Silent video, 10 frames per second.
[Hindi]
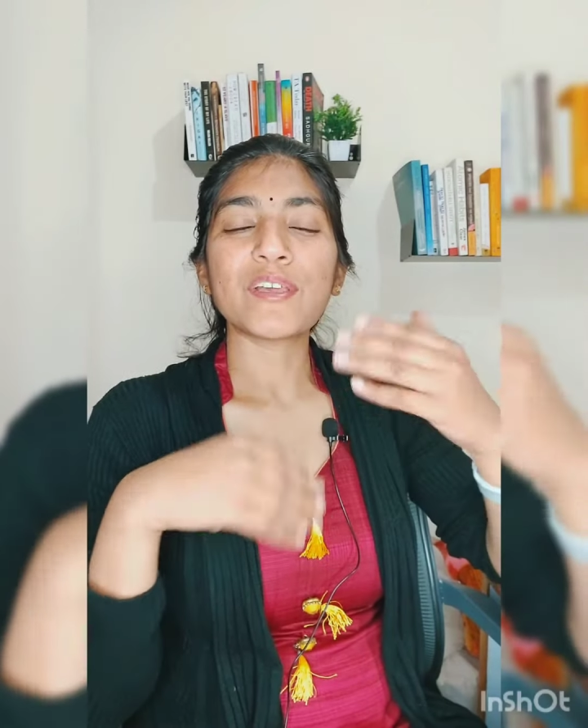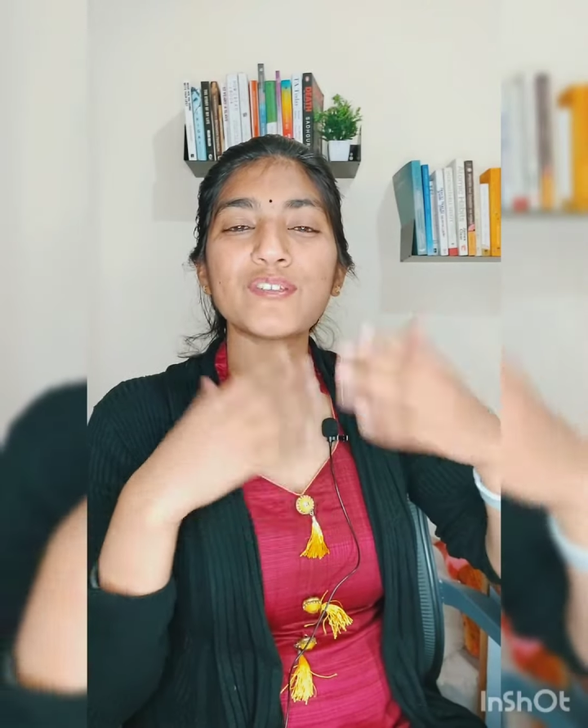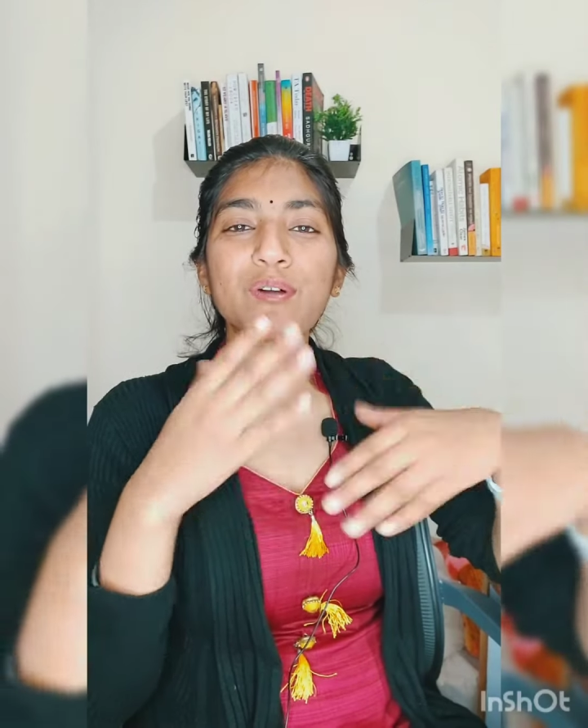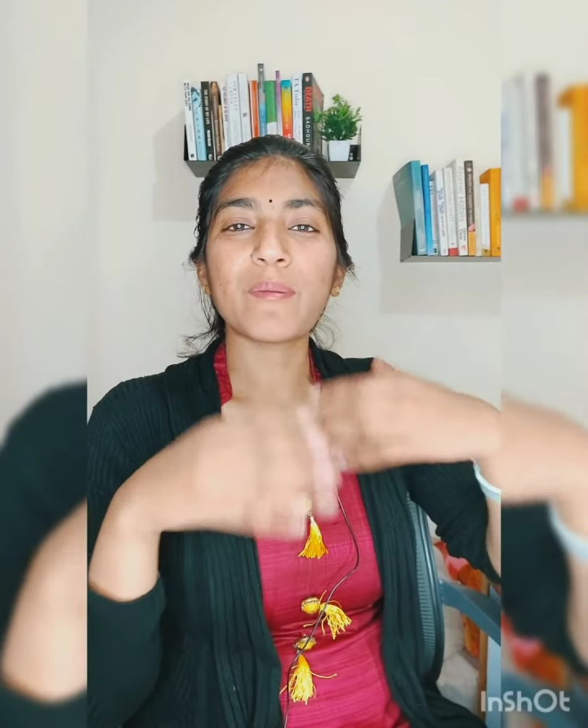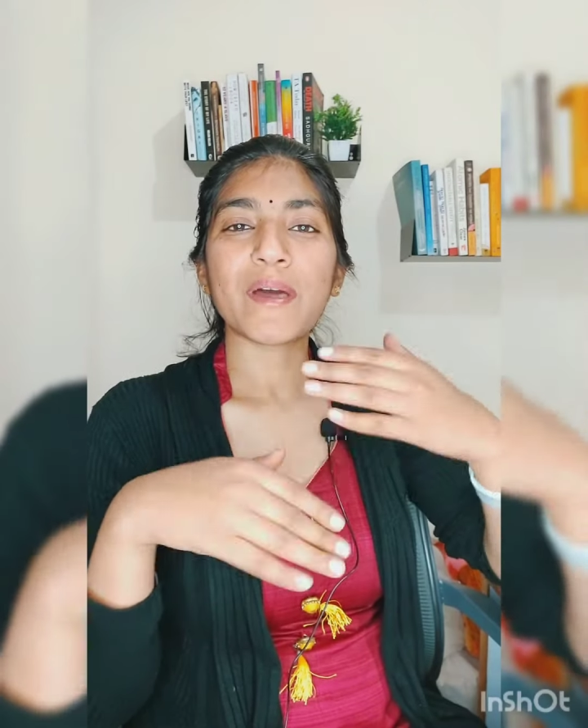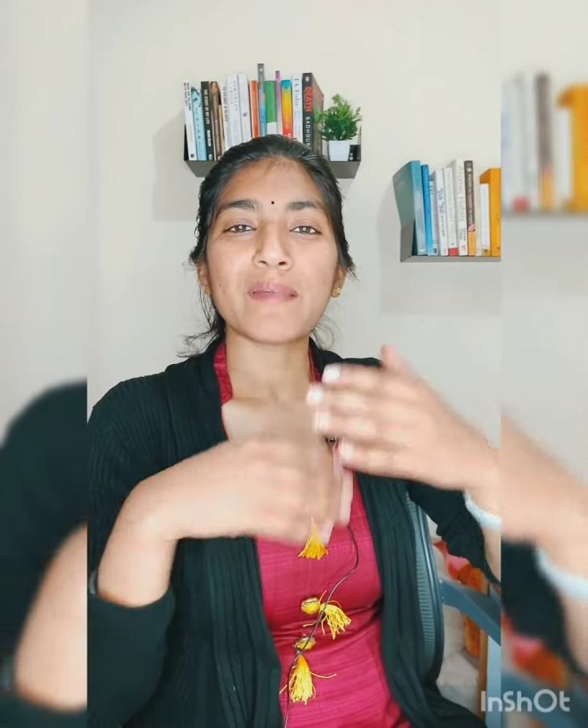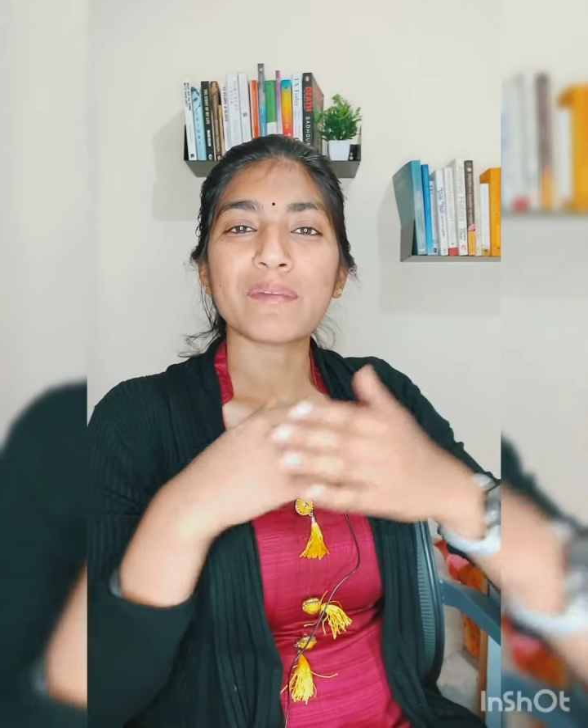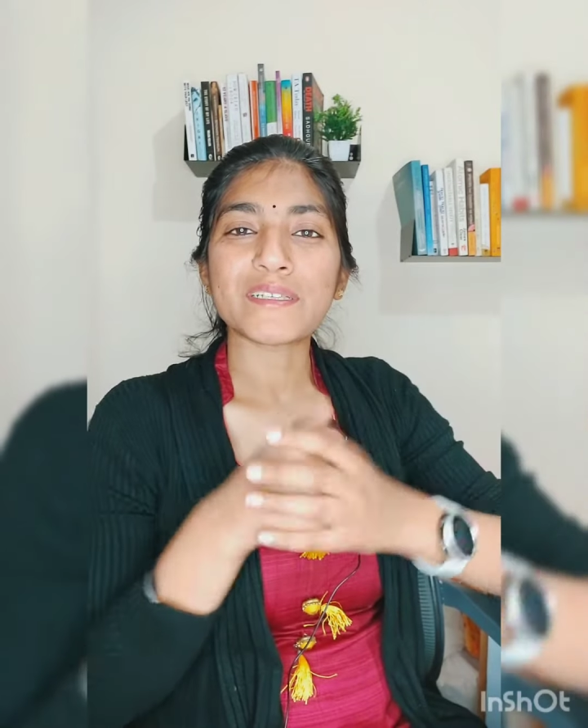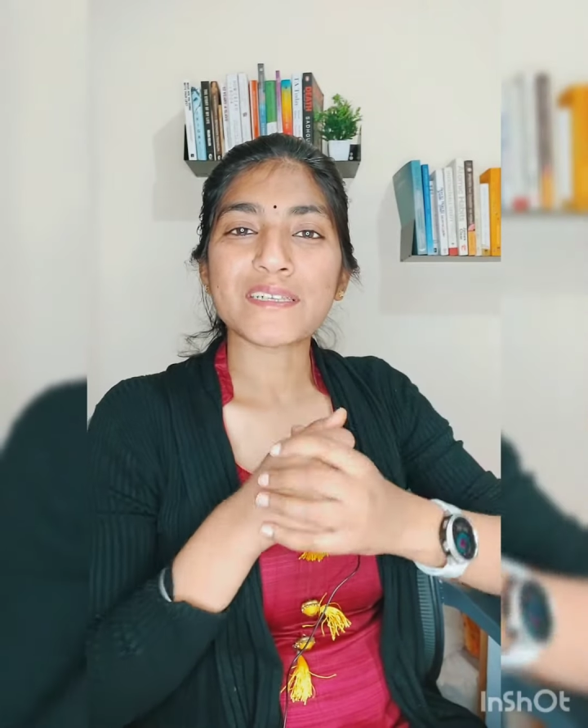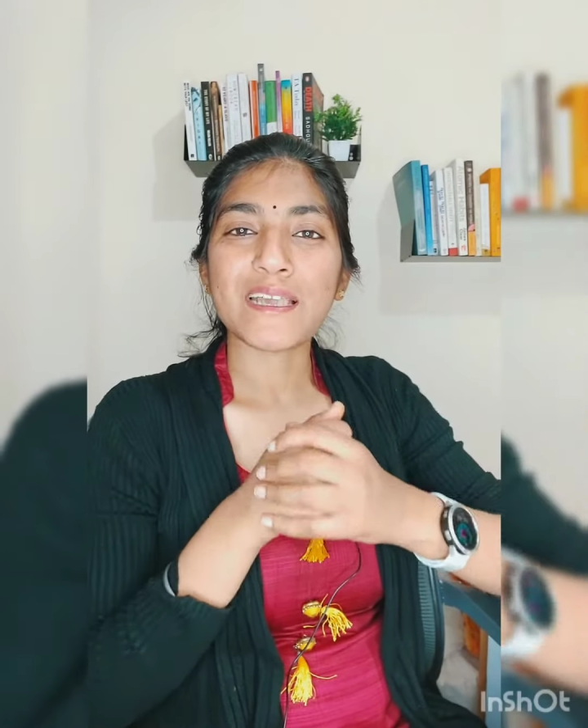कि जो हमारे
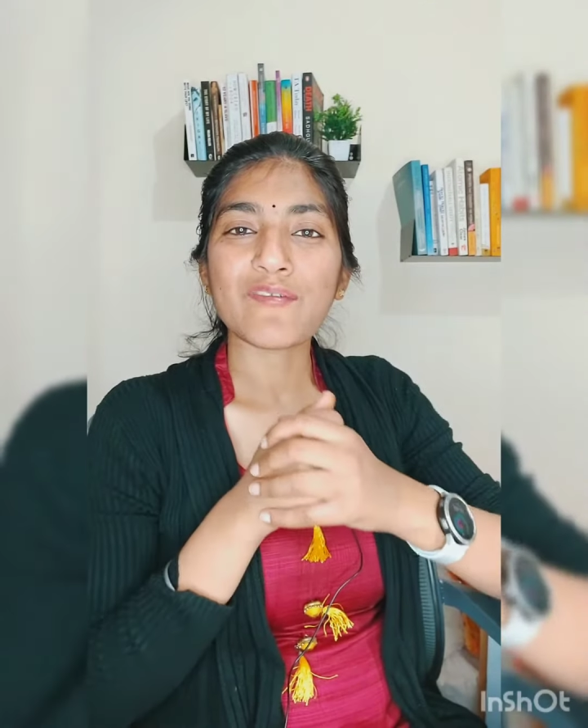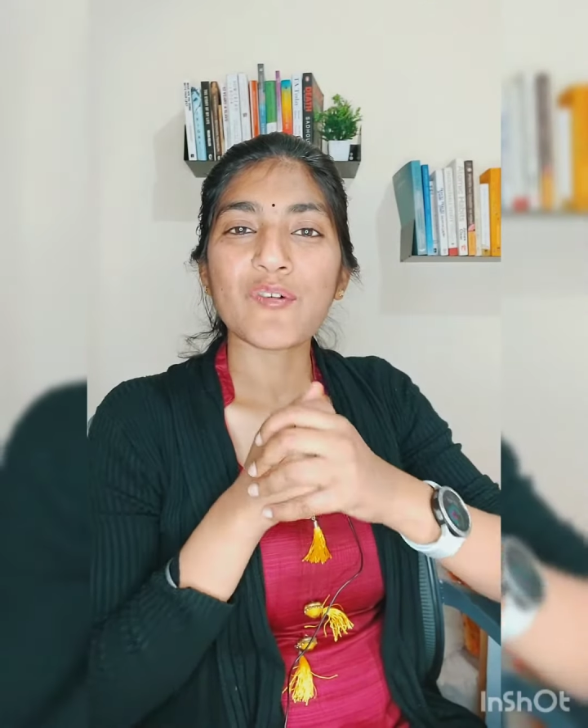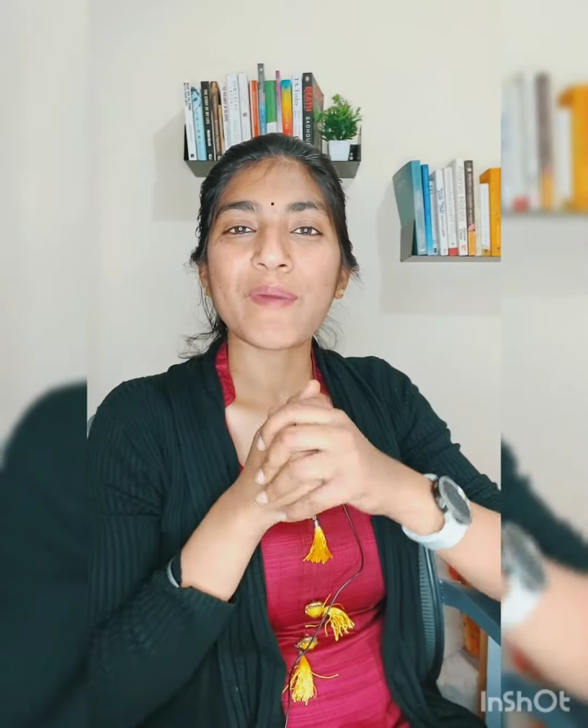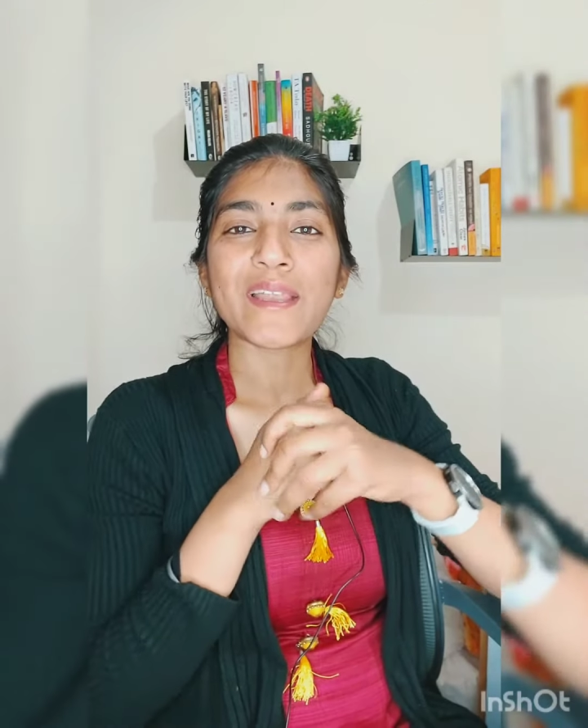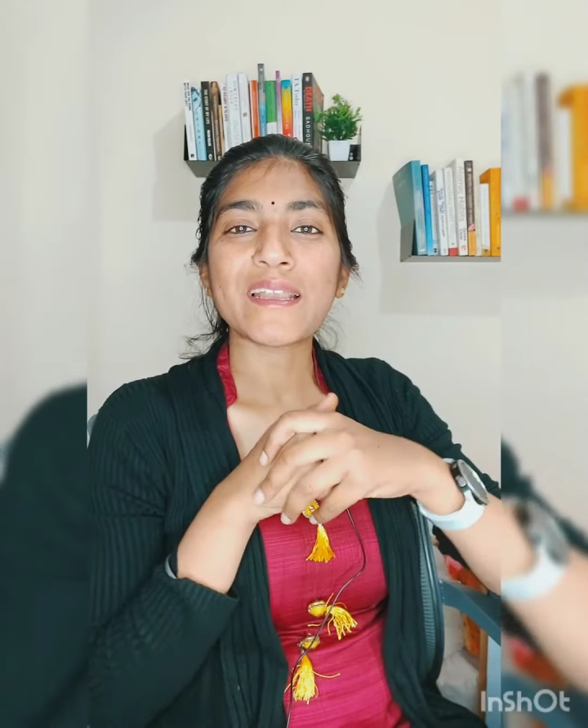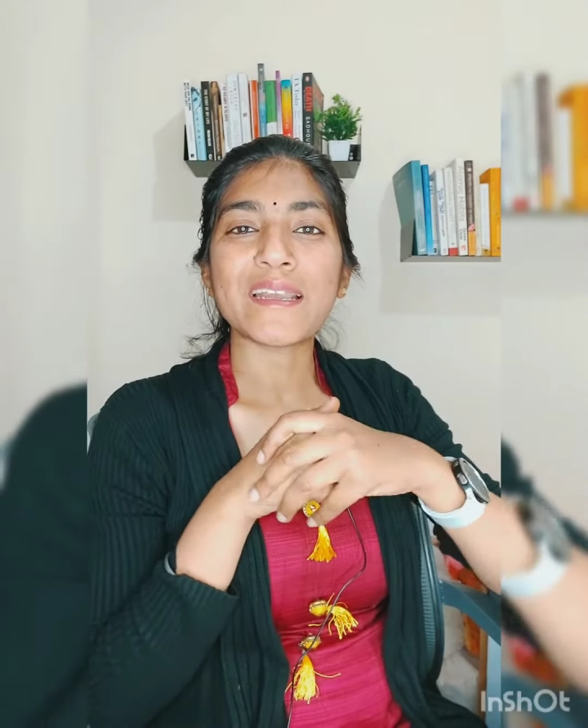बच्चे हैं वो हमारी